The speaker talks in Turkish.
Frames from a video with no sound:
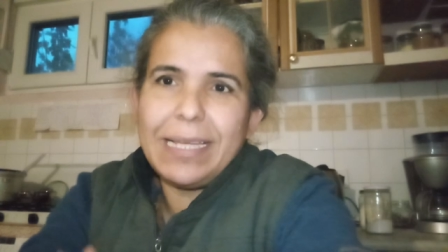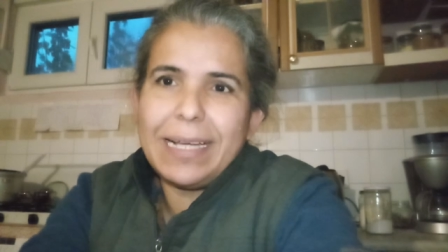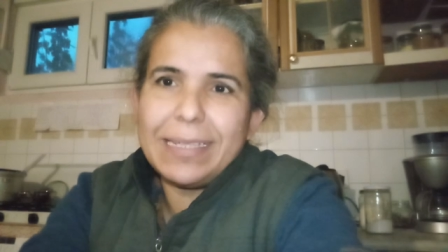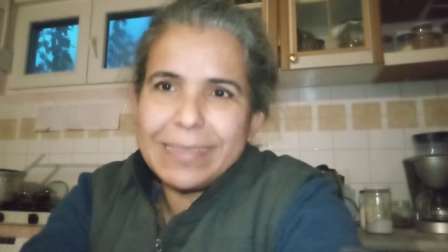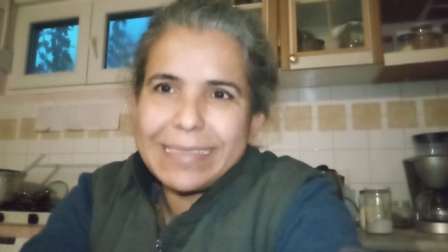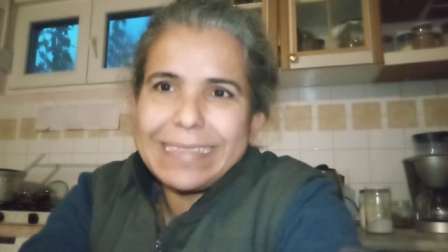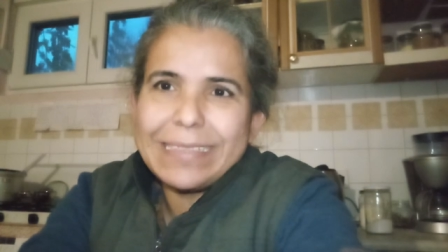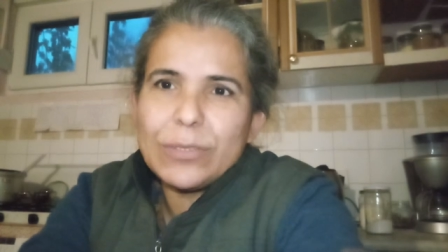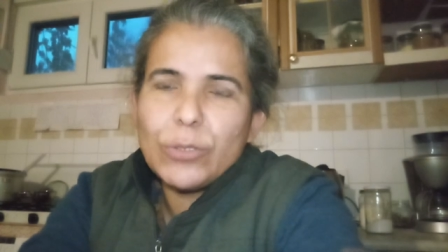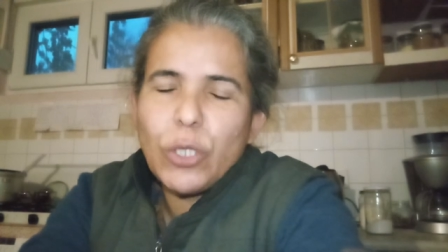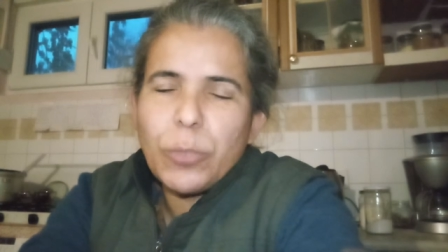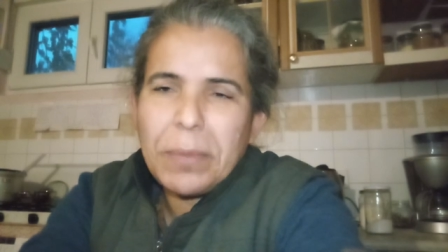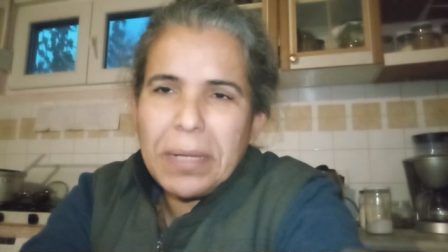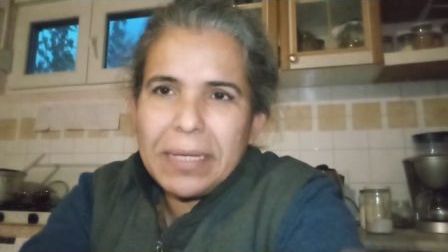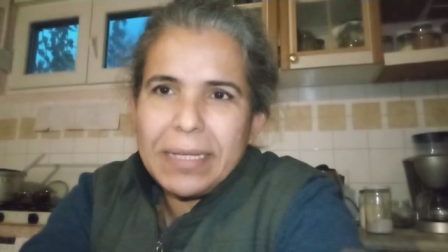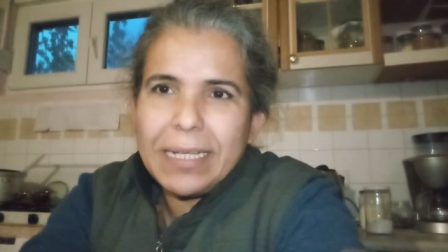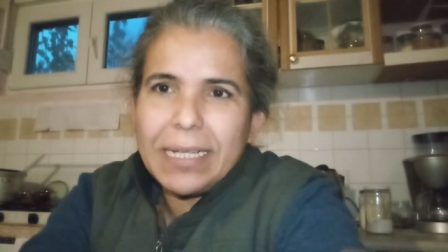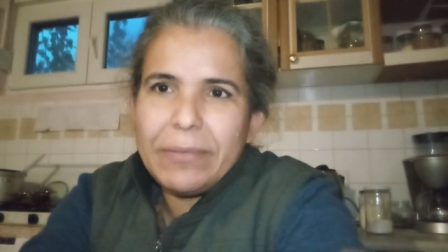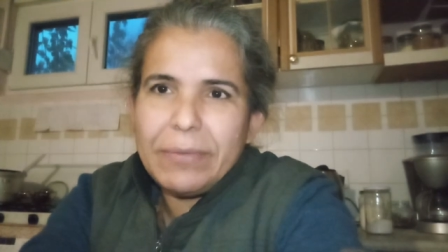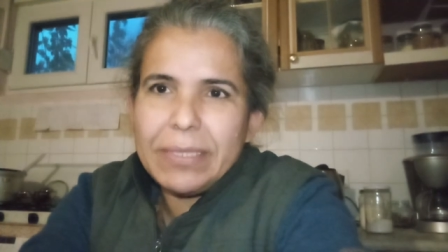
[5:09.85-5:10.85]
yani normal
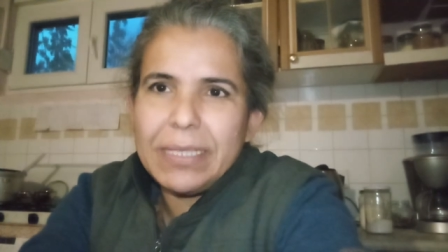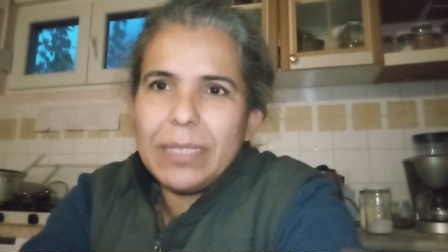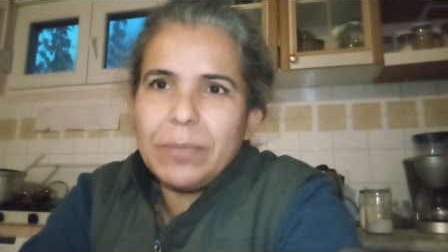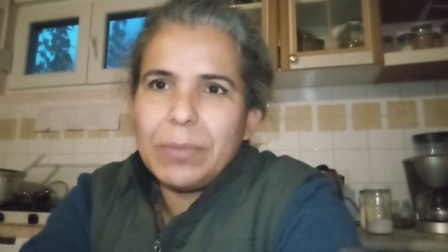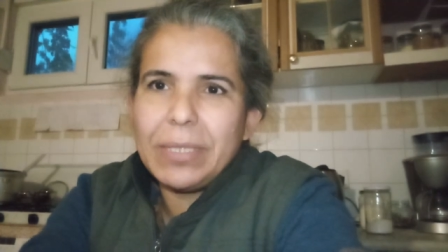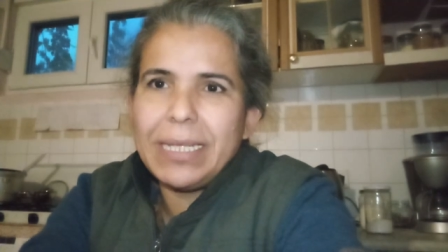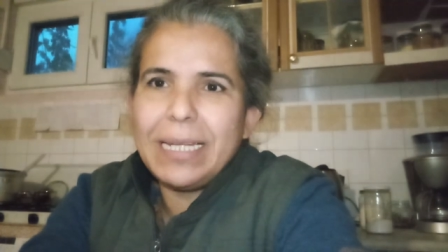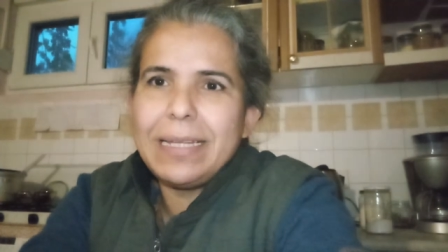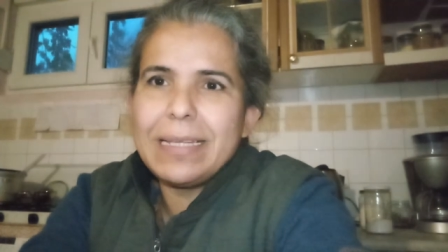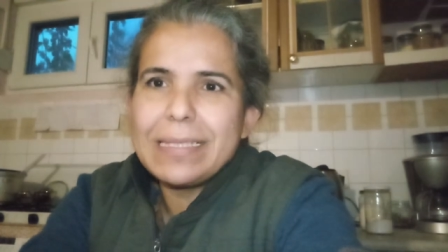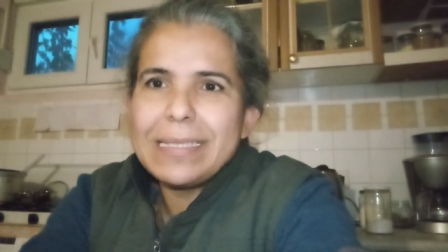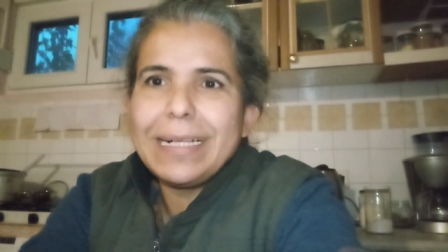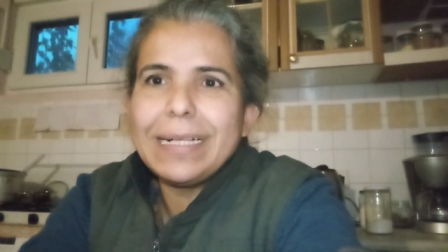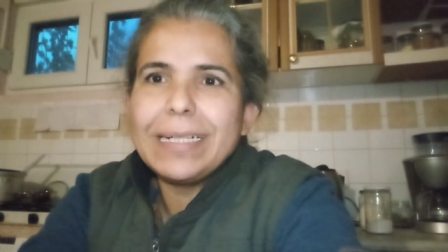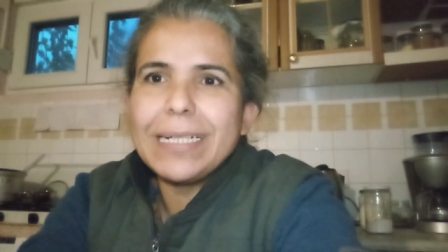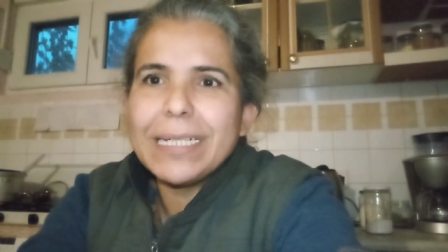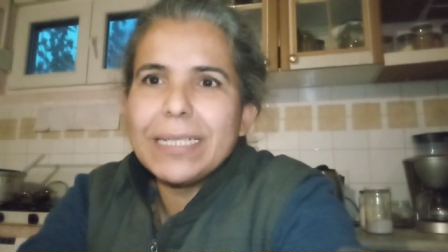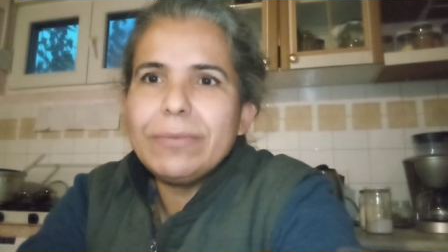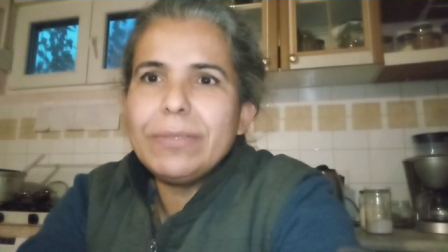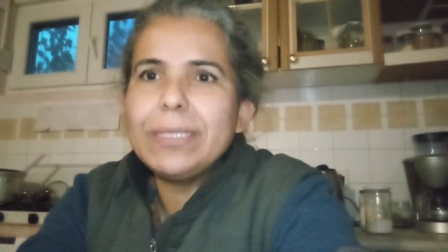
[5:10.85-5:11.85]
kahve diyeyim, geleneksel
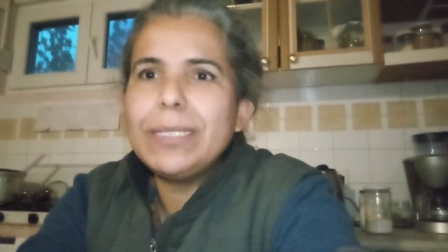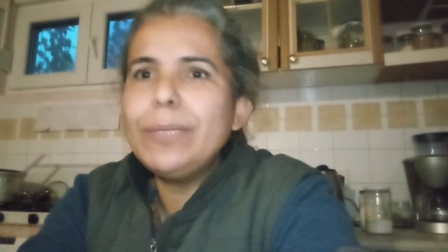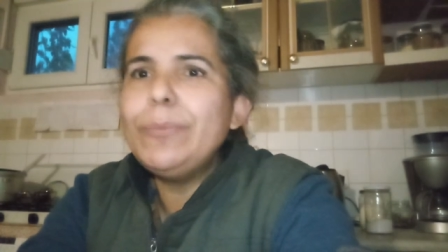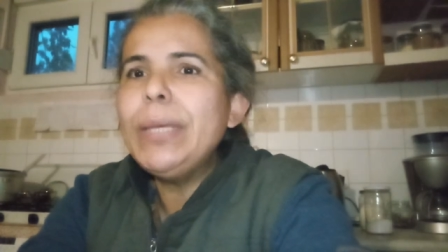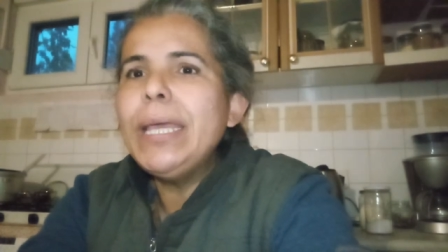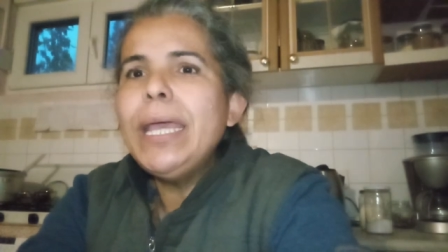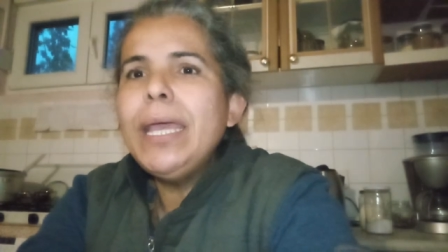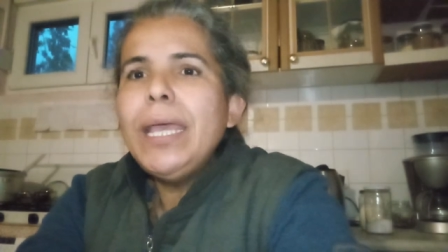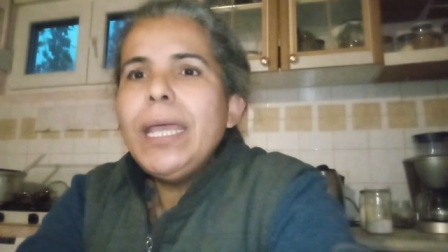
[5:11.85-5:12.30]
kahve diyeyim.